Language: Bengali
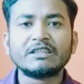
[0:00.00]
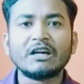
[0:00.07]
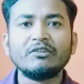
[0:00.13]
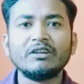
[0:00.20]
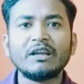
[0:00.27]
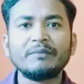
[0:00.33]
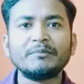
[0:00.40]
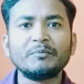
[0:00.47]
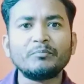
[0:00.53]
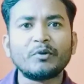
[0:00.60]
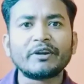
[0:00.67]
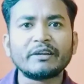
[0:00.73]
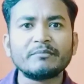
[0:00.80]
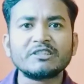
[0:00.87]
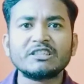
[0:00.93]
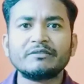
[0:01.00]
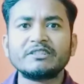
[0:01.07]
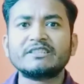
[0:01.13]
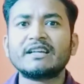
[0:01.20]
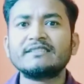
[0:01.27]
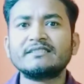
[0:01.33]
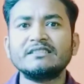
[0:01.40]
তাহলে আপনি পরের মাসে
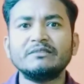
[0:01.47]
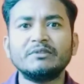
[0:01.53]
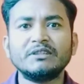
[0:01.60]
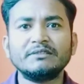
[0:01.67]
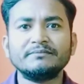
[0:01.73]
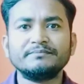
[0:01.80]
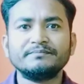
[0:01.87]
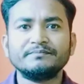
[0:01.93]
আবার চান্স নেবেন